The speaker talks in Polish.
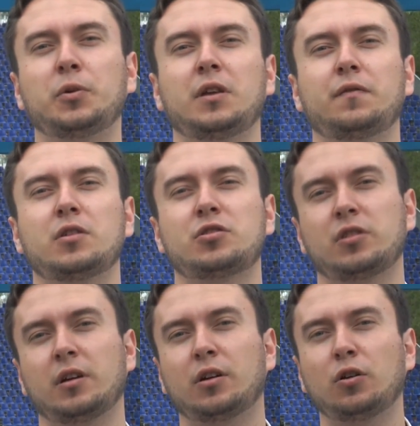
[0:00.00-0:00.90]
ponieważ
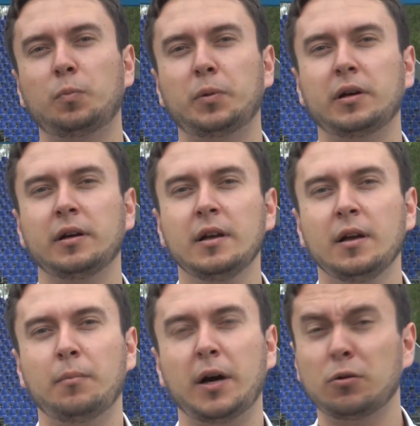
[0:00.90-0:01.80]
e, grupy
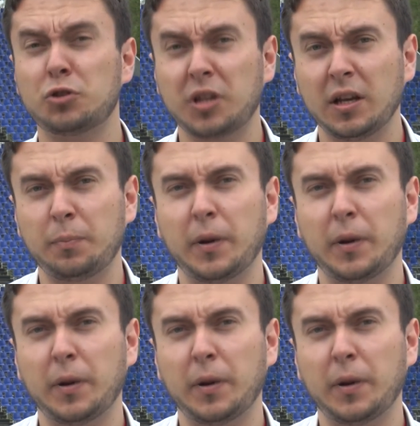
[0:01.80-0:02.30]
mają cztery